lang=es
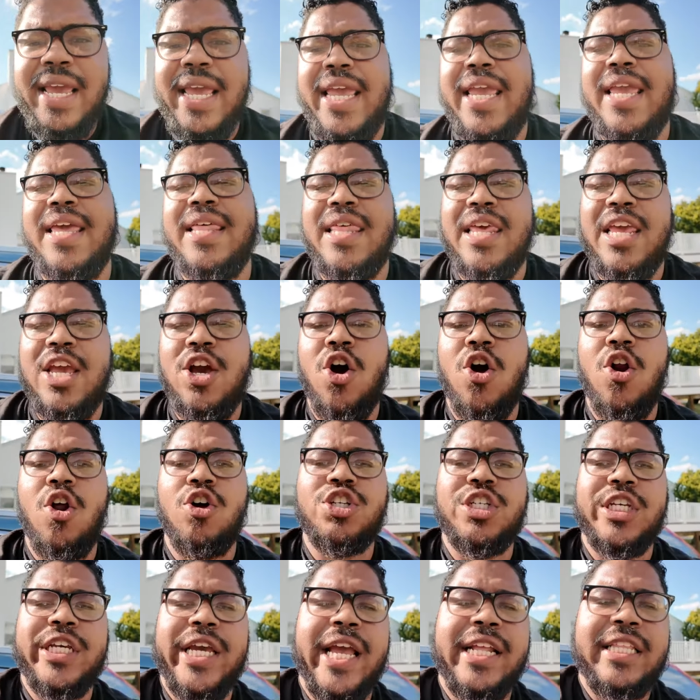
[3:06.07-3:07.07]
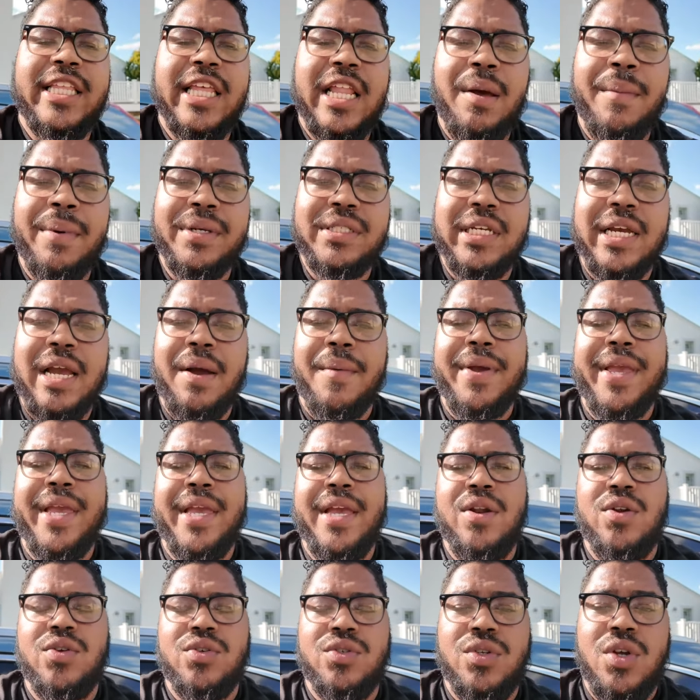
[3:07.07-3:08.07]
y digo lo siguiente, damas y
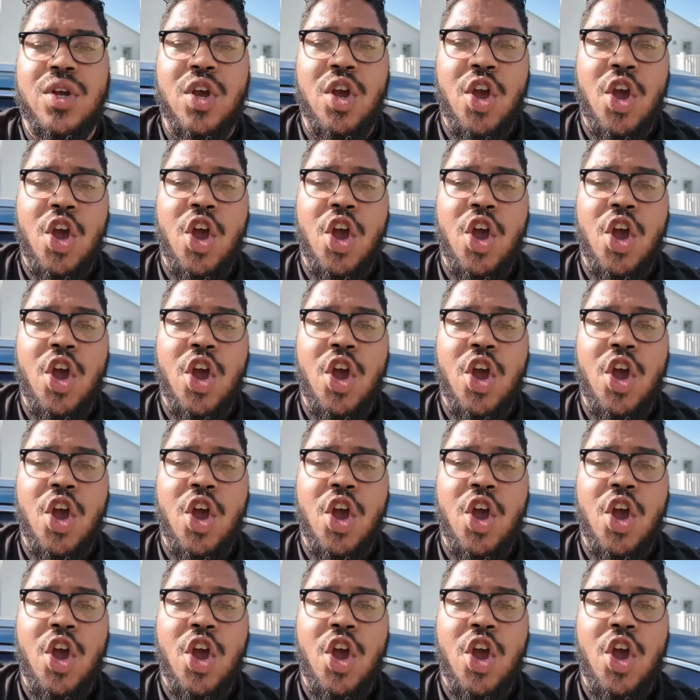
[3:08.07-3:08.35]
caballeros.